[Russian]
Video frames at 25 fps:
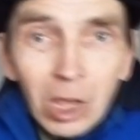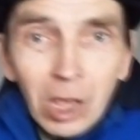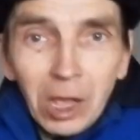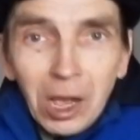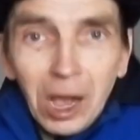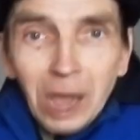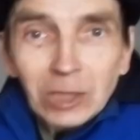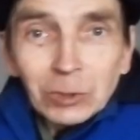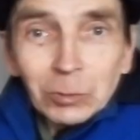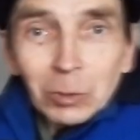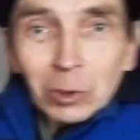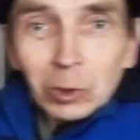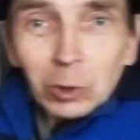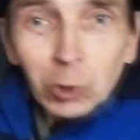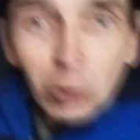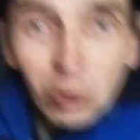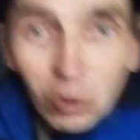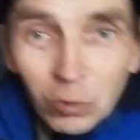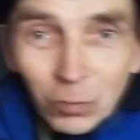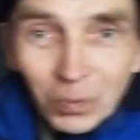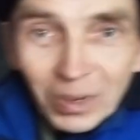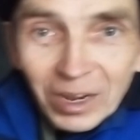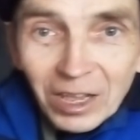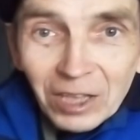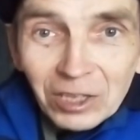А смотрю,
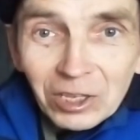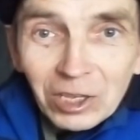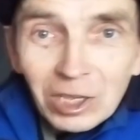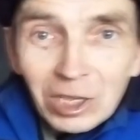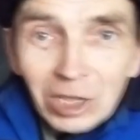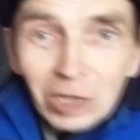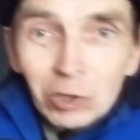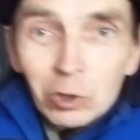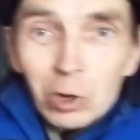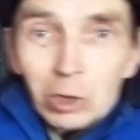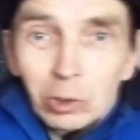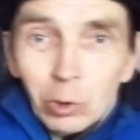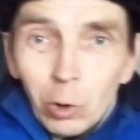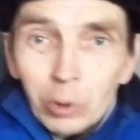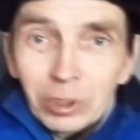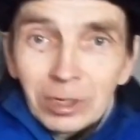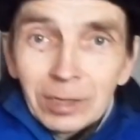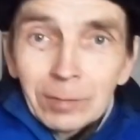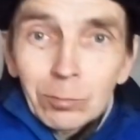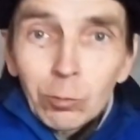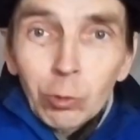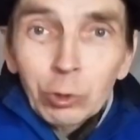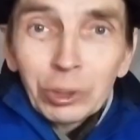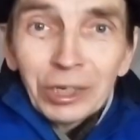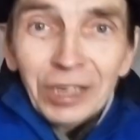впереди идет
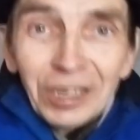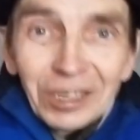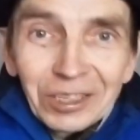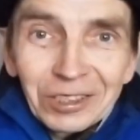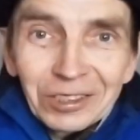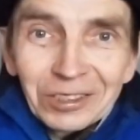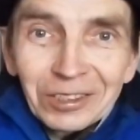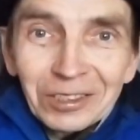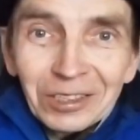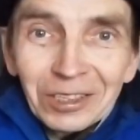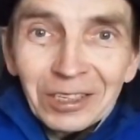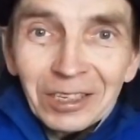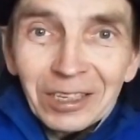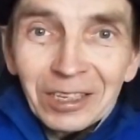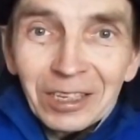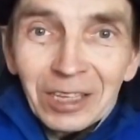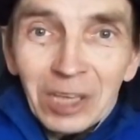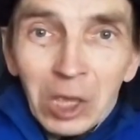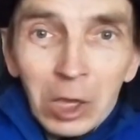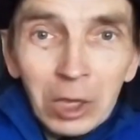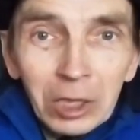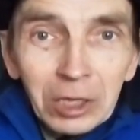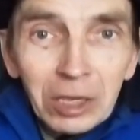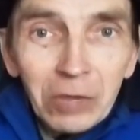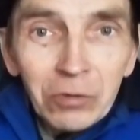один мужик.
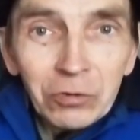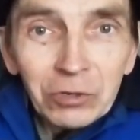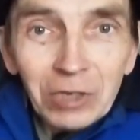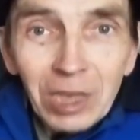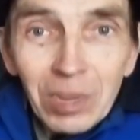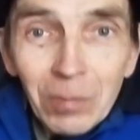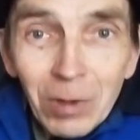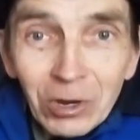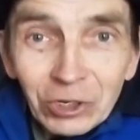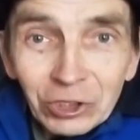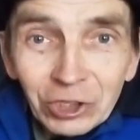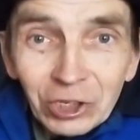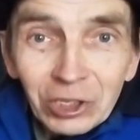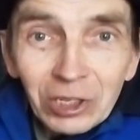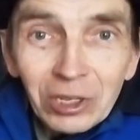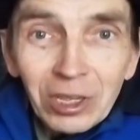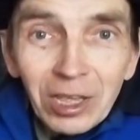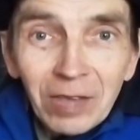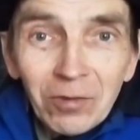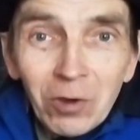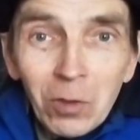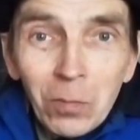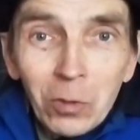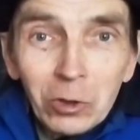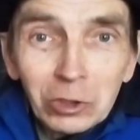И все машины
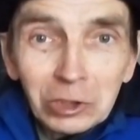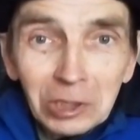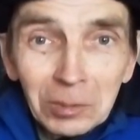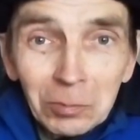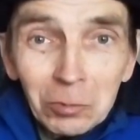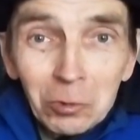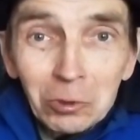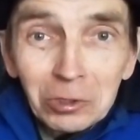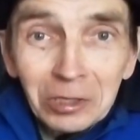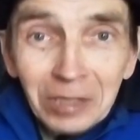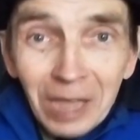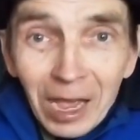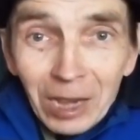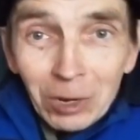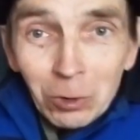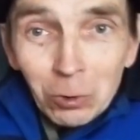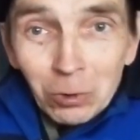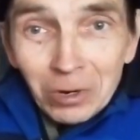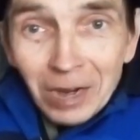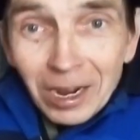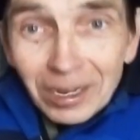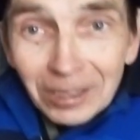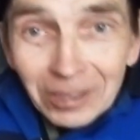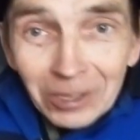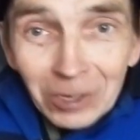его почему-то
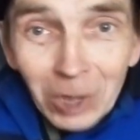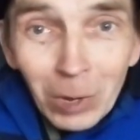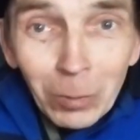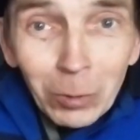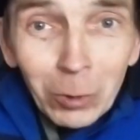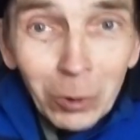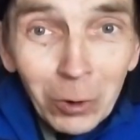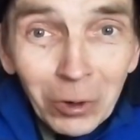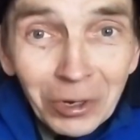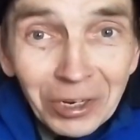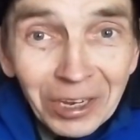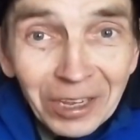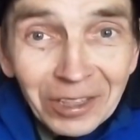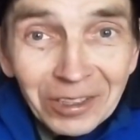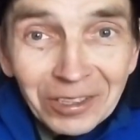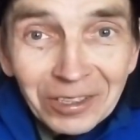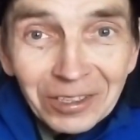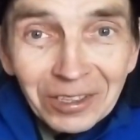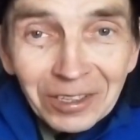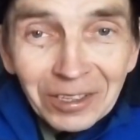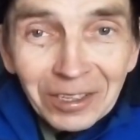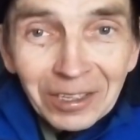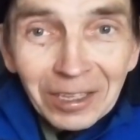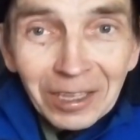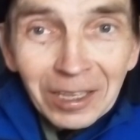аккуратно обходят.
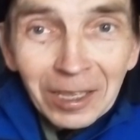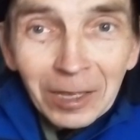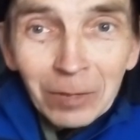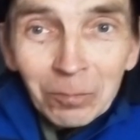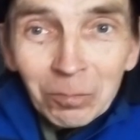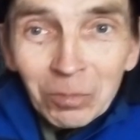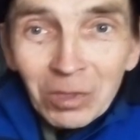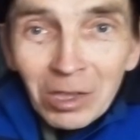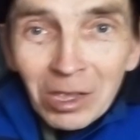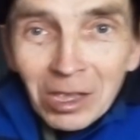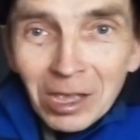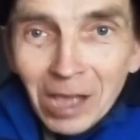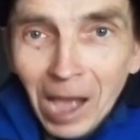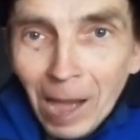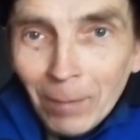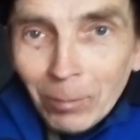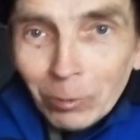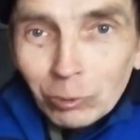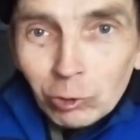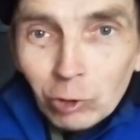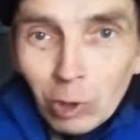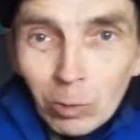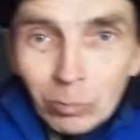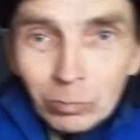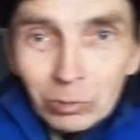А
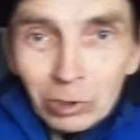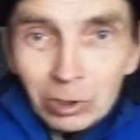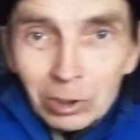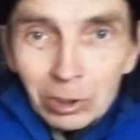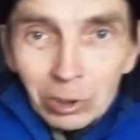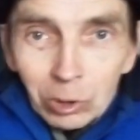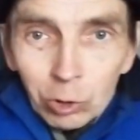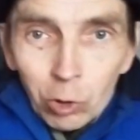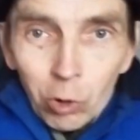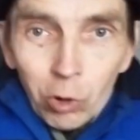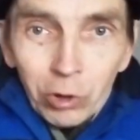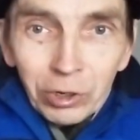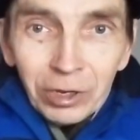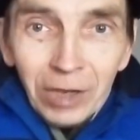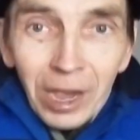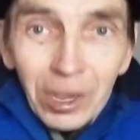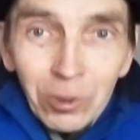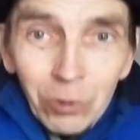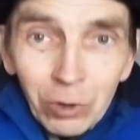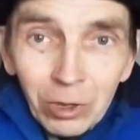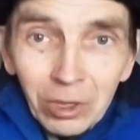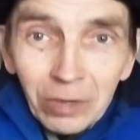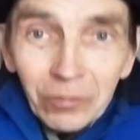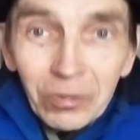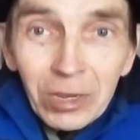потом
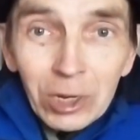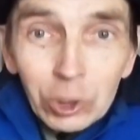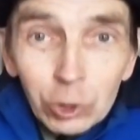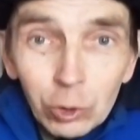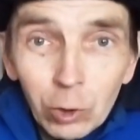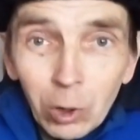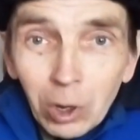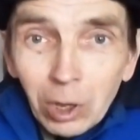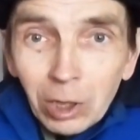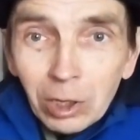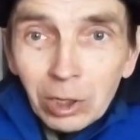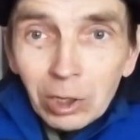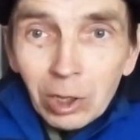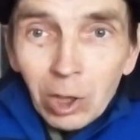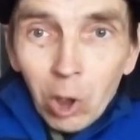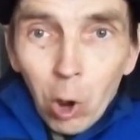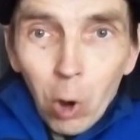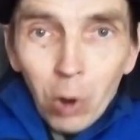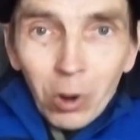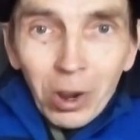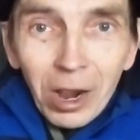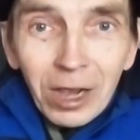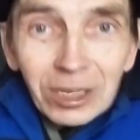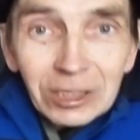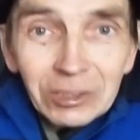догоняю и вижу,
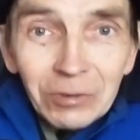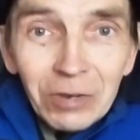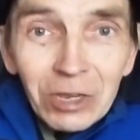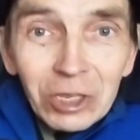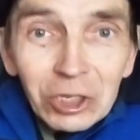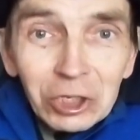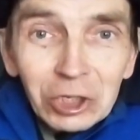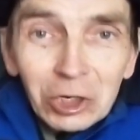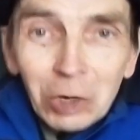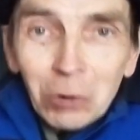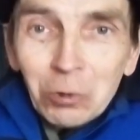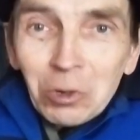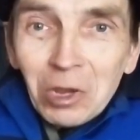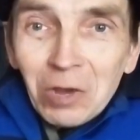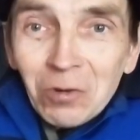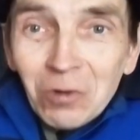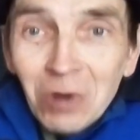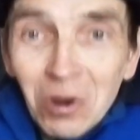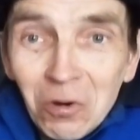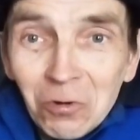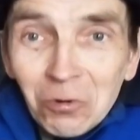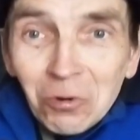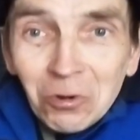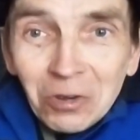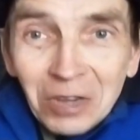оказывается, у
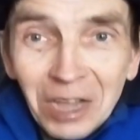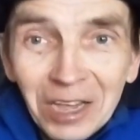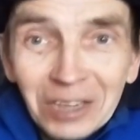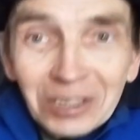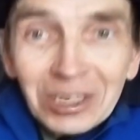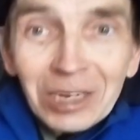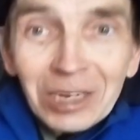него в руках